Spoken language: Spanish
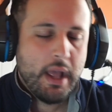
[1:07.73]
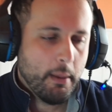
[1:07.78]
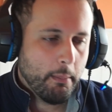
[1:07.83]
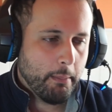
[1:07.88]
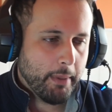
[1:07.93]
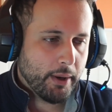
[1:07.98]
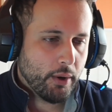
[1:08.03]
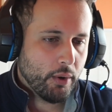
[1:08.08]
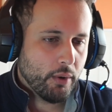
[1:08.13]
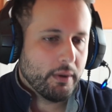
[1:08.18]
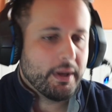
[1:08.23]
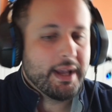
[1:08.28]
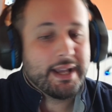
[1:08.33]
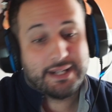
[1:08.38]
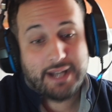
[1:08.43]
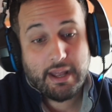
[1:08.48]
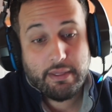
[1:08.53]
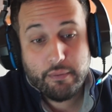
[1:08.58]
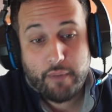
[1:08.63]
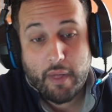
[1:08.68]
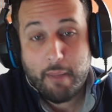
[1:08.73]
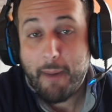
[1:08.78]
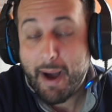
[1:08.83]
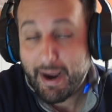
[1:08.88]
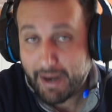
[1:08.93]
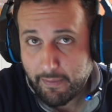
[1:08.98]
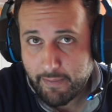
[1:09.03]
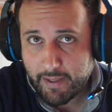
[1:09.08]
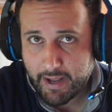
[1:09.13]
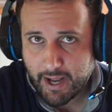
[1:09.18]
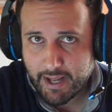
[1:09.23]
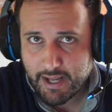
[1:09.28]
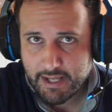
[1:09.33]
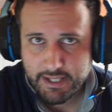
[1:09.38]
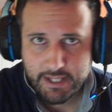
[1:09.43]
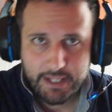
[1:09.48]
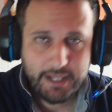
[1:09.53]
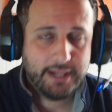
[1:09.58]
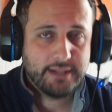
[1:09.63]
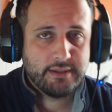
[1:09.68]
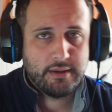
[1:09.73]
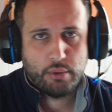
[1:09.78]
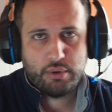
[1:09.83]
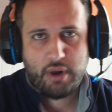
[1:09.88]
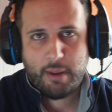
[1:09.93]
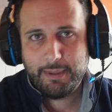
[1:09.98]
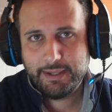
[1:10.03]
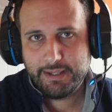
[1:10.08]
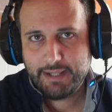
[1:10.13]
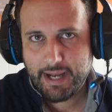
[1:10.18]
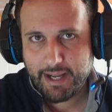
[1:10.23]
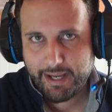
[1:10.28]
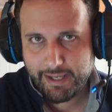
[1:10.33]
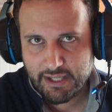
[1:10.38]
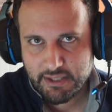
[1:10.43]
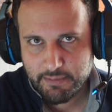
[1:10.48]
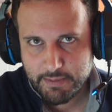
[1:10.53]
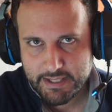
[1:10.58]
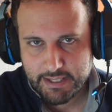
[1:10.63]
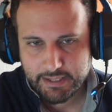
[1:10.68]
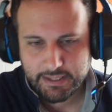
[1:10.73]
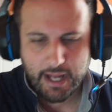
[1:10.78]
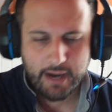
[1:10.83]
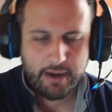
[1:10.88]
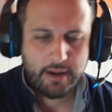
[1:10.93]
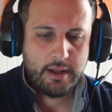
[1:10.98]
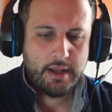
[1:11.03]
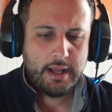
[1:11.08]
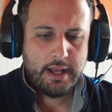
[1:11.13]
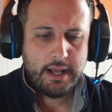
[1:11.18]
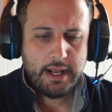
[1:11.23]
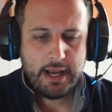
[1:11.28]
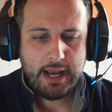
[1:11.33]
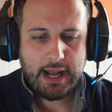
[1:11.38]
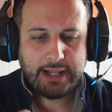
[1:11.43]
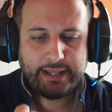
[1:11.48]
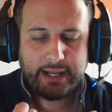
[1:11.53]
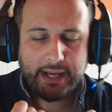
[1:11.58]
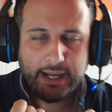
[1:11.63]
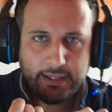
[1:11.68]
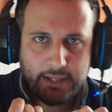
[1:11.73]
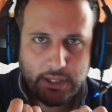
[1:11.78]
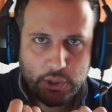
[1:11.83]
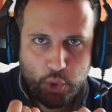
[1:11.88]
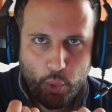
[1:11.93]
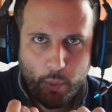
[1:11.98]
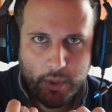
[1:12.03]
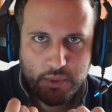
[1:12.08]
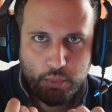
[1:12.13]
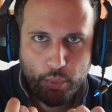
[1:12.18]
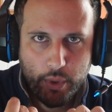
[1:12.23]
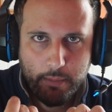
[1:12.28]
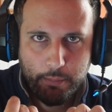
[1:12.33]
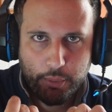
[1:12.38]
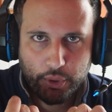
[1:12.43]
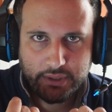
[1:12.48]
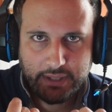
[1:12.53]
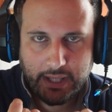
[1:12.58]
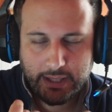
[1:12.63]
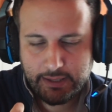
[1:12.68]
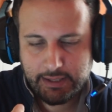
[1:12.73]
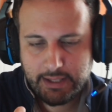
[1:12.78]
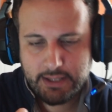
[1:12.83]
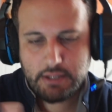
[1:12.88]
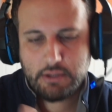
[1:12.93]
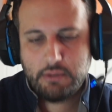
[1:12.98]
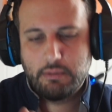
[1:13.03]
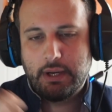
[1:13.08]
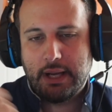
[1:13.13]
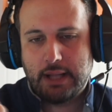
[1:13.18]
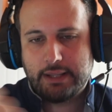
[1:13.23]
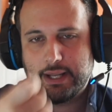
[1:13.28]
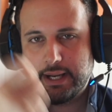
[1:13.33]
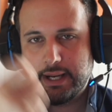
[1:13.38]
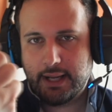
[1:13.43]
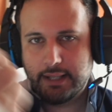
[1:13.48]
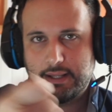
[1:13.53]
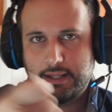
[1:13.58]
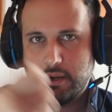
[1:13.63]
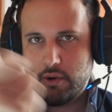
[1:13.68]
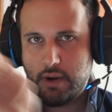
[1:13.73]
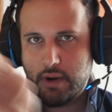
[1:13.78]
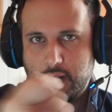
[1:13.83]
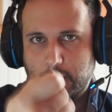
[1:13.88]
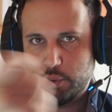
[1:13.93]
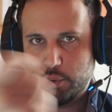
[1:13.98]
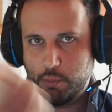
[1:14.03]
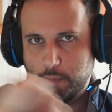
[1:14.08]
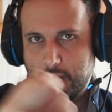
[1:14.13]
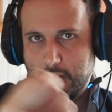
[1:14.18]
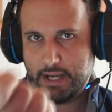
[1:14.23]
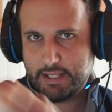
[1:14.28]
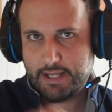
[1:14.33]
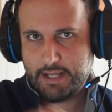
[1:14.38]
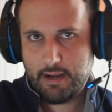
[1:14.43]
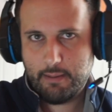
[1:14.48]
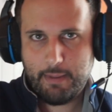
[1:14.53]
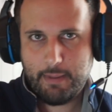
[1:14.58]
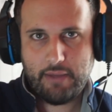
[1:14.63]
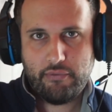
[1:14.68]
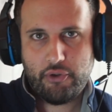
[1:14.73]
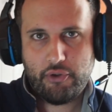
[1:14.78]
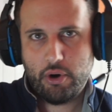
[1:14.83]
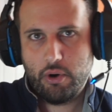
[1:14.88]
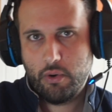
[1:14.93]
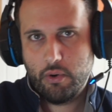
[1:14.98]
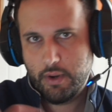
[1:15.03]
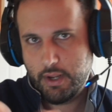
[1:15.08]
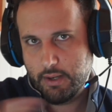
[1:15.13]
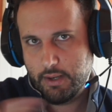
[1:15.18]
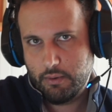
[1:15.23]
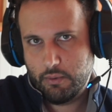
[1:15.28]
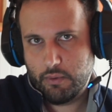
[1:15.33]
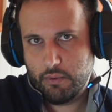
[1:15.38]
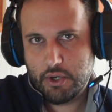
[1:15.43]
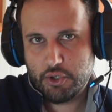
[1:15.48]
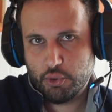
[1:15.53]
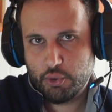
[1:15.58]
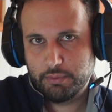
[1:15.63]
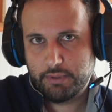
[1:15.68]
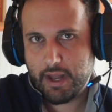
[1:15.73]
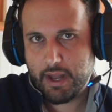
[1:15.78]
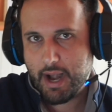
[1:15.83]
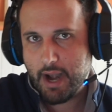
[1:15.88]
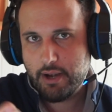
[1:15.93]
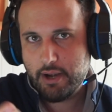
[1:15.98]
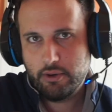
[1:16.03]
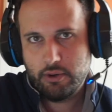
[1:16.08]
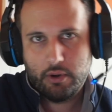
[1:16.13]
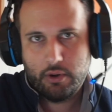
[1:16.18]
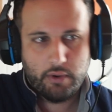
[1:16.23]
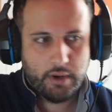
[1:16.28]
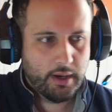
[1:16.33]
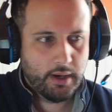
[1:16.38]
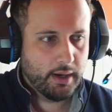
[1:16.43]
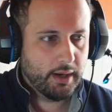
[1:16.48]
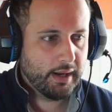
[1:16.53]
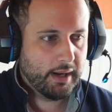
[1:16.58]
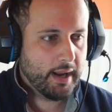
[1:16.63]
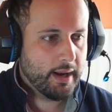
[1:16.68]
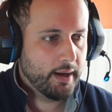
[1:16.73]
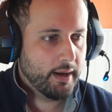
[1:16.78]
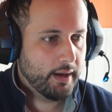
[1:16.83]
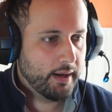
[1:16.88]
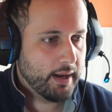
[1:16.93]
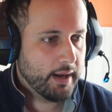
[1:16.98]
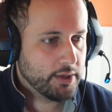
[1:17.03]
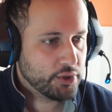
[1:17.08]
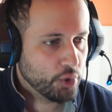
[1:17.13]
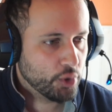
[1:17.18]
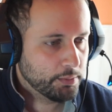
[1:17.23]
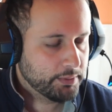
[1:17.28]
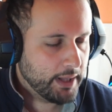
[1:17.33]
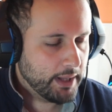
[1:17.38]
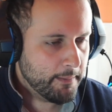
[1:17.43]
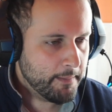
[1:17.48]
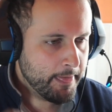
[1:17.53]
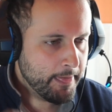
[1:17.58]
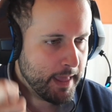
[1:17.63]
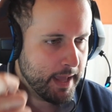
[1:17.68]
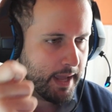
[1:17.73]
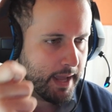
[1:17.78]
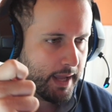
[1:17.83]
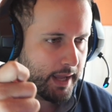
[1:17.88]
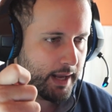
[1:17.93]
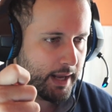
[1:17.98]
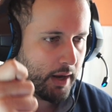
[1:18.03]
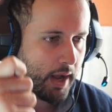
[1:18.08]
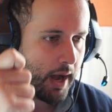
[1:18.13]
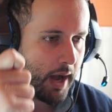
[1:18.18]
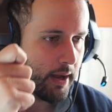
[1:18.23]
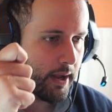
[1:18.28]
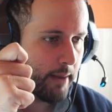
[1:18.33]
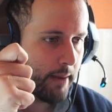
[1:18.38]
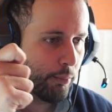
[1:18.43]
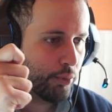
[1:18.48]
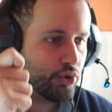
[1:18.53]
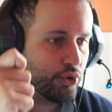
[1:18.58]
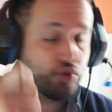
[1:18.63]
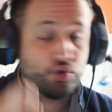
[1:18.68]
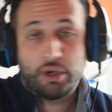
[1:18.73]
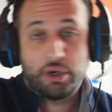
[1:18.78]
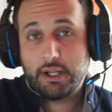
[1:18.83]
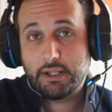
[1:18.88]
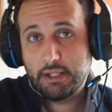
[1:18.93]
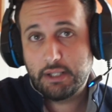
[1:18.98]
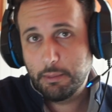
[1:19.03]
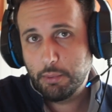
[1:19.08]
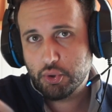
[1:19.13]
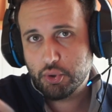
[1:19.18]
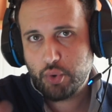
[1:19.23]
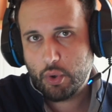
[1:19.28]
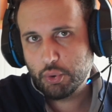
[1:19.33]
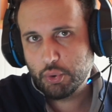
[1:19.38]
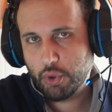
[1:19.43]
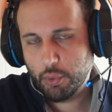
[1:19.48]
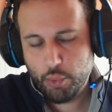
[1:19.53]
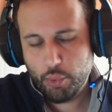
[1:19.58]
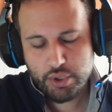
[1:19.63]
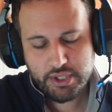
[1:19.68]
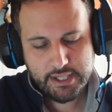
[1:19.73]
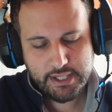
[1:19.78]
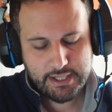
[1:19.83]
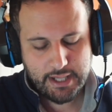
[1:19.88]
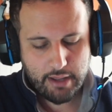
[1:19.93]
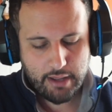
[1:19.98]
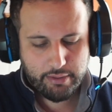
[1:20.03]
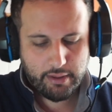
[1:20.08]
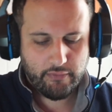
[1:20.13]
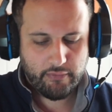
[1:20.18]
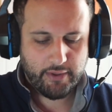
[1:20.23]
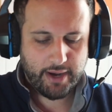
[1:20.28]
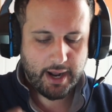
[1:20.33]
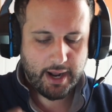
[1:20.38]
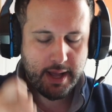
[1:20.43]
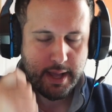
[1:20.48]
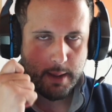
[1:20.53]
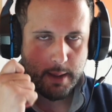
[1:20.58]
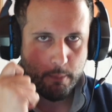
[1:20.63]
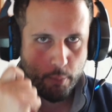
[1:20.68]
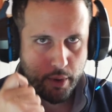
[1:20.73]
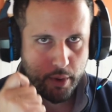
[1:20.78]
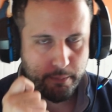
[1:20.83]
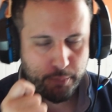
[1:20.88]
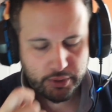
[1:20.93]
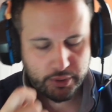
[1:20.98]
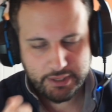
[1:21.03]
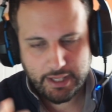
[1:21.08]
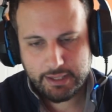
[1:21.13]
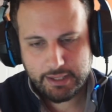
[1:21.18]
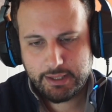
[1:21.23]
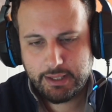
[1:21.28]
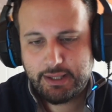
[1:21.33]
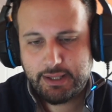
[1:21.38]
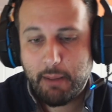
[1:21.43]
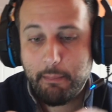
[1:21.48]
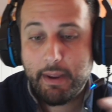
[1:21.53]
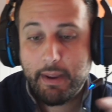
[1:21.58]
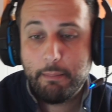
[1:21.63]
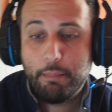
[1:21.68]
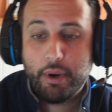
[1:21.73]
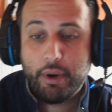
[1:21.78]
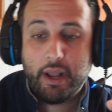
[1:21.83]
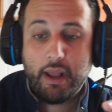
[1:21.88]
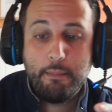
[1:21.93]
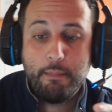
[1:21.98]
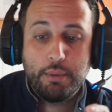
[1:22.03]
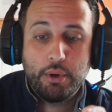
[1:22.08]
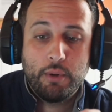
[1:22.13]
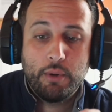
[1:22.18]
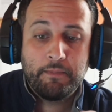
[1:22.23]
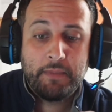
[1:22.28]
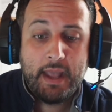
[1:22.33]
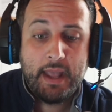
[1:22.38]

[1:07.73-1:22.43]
pero es la ciudad más grande que hay allí y seguramente la quieras visitar. La tarjeta sube es muy importante, es con la tarjeta con la que tú pagas el metro eh, o el subterráneo, ¿no? El, el subte, eh, muchos colectivos o autobuses, etcétera. Muy importante. También, por ejemplo,